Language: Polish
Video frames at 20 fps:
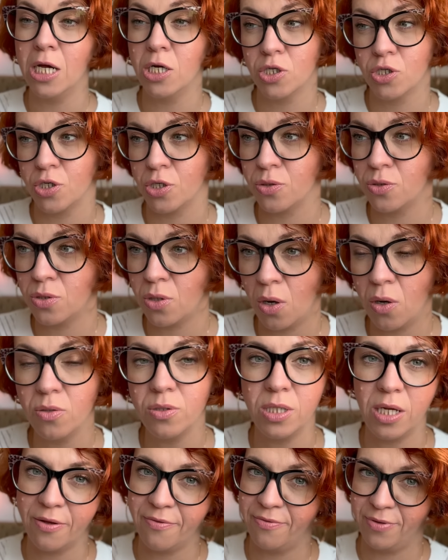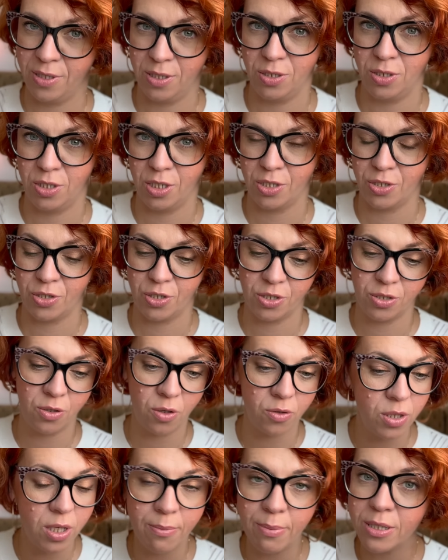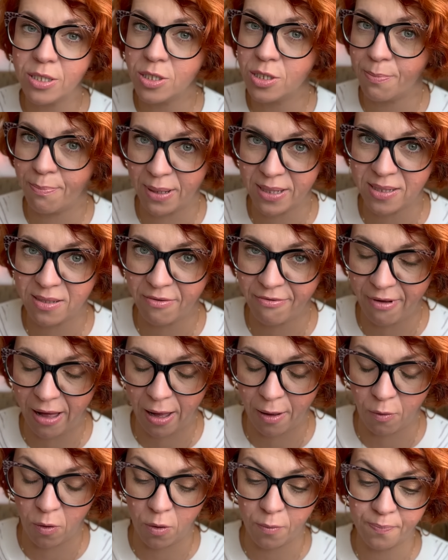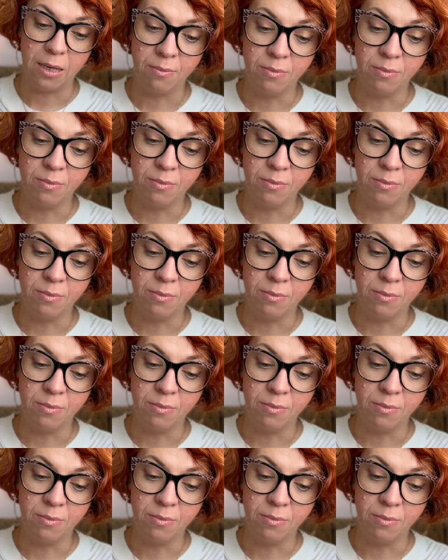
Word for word: że to nie wyjdzie, że to nie będzie pasowało.